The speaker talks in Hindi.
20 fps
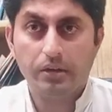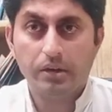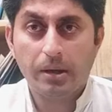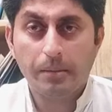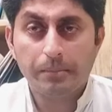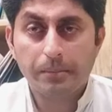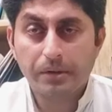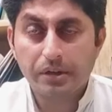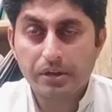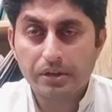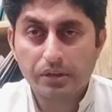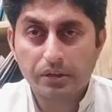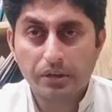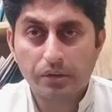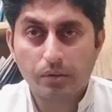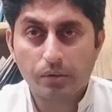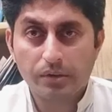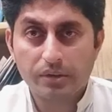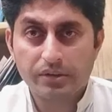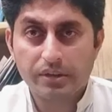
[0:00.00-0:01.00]
कंटेंप्ट पटिशन के
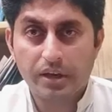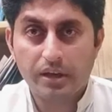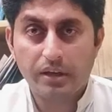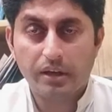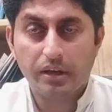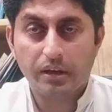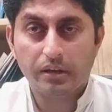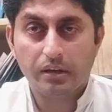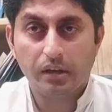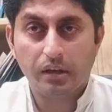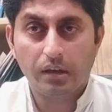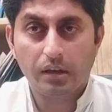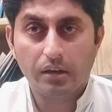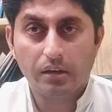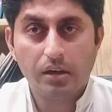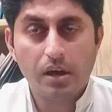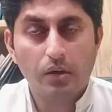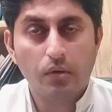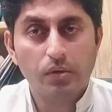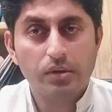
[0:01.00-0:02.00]
नोटिस जारी कर दिए
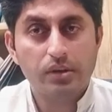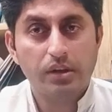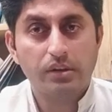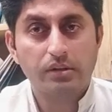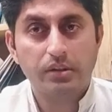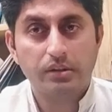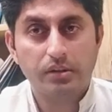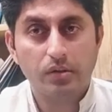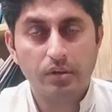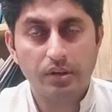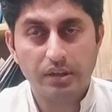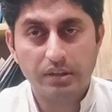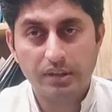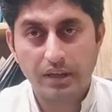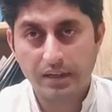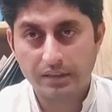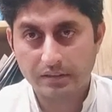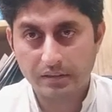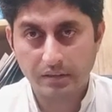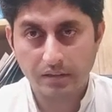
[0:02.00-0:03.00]
या कोई शख्स तोहन
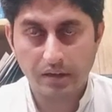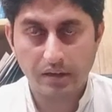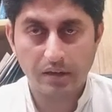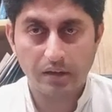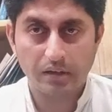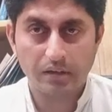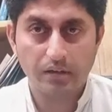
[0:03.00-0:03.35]
अदालत का